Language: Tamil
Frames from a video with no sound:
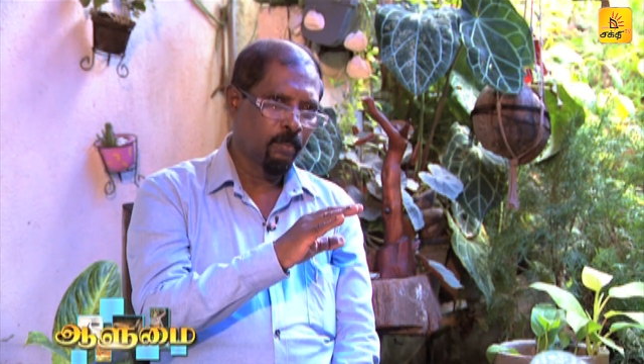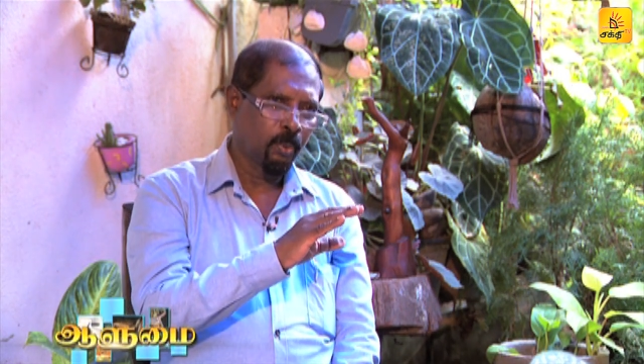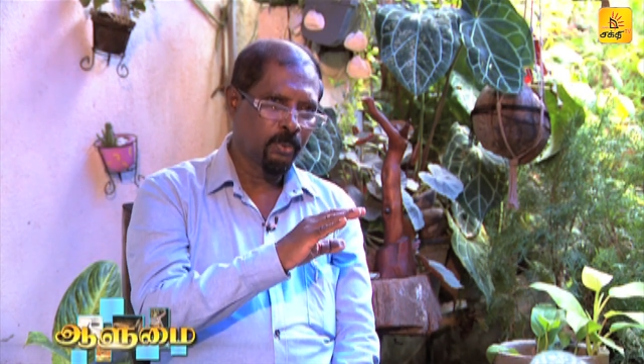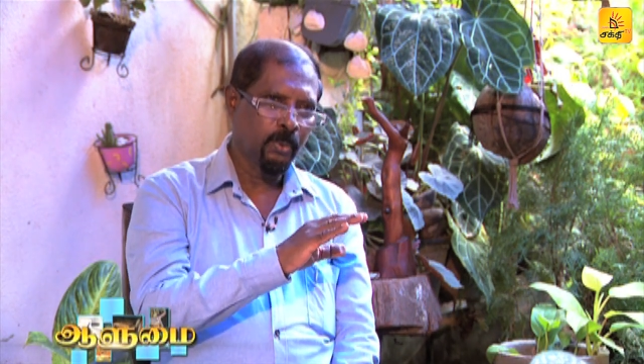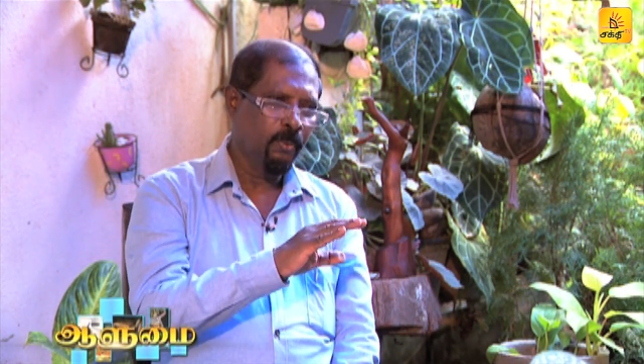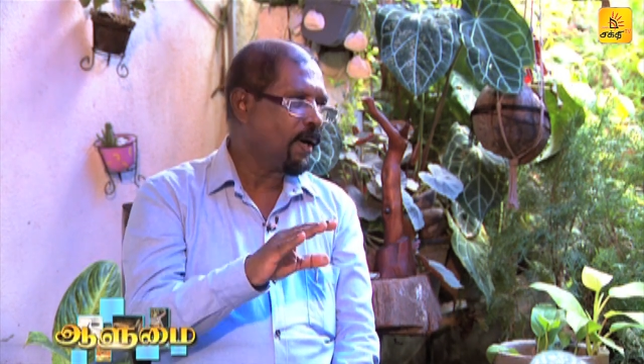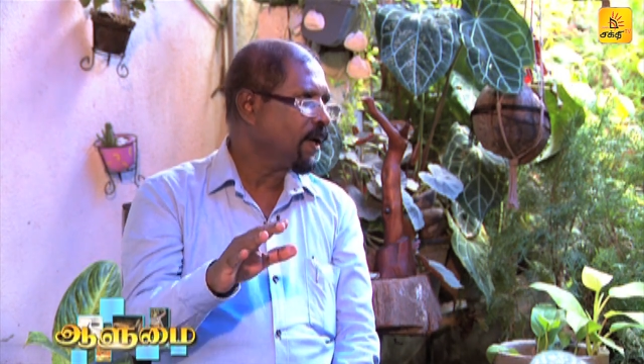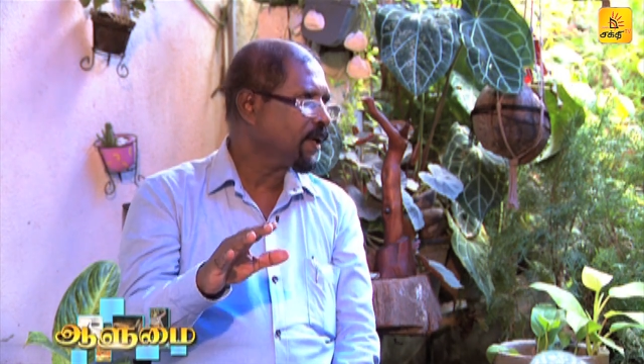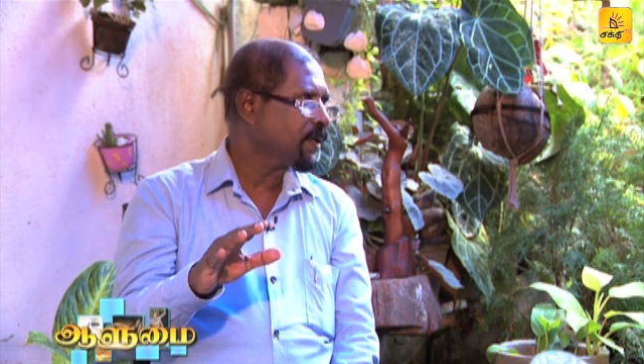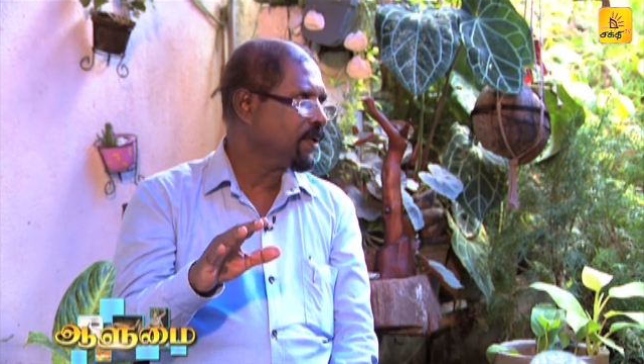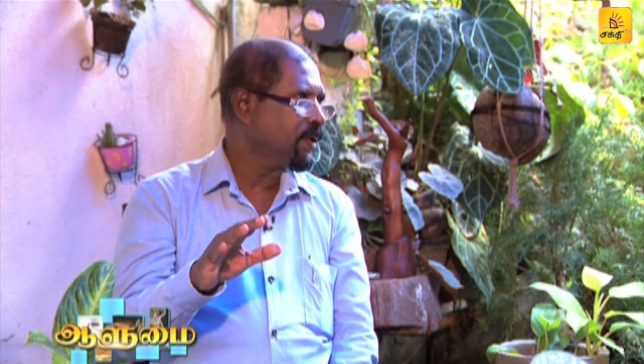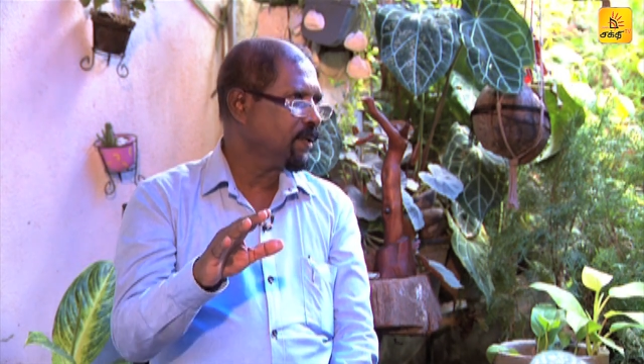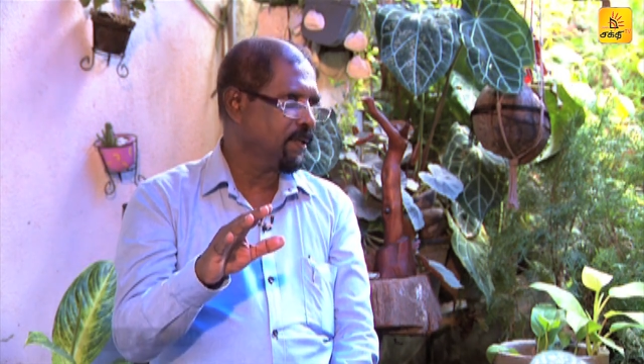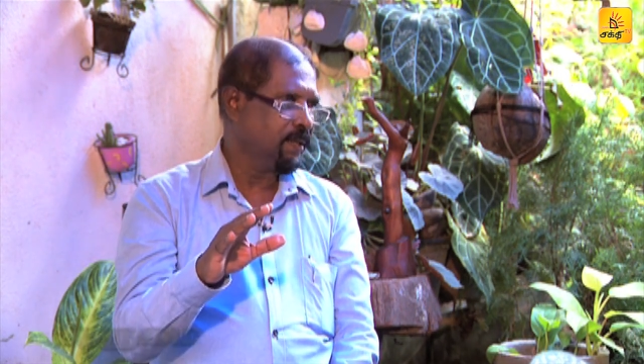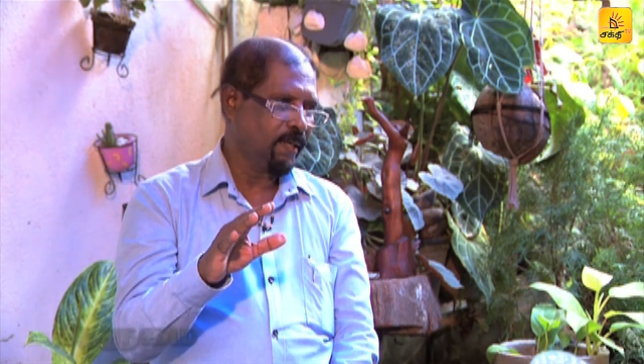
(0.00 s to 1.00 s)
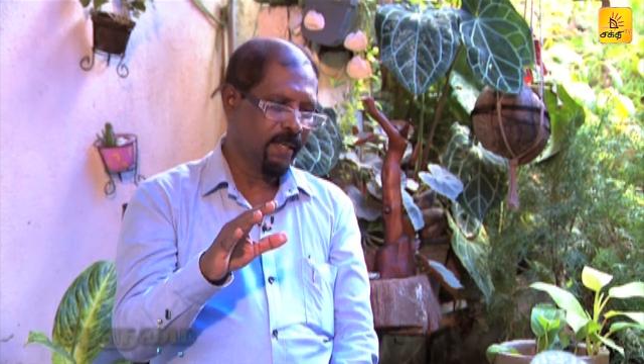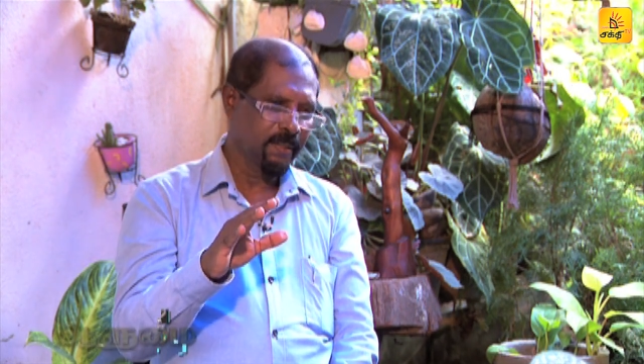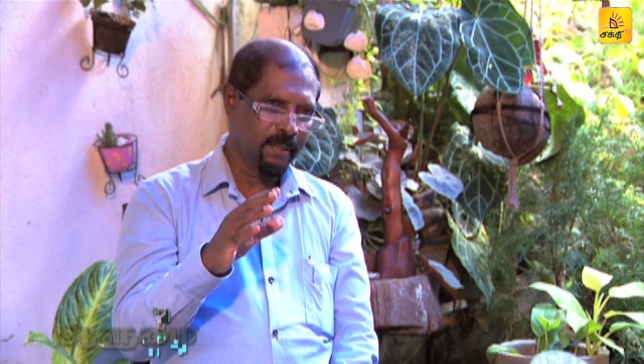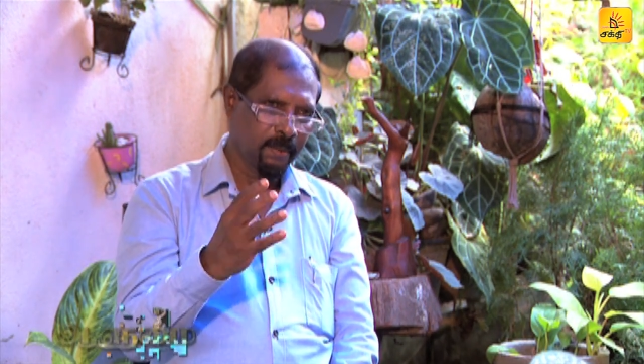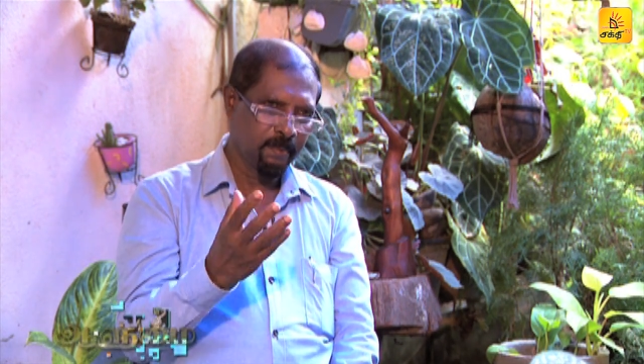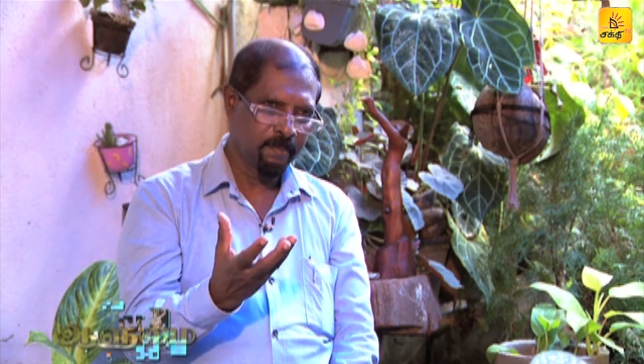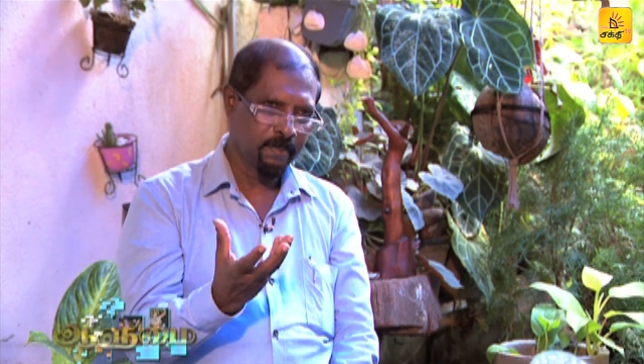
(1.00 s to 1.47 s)
பொதுவாக
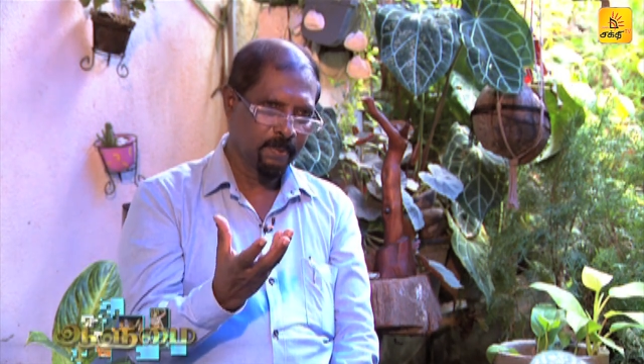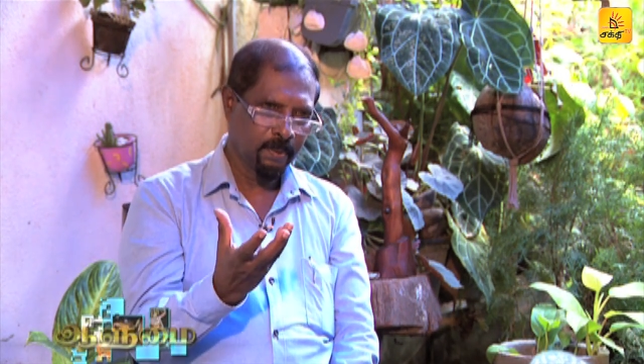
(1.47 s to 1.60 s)
அங்கு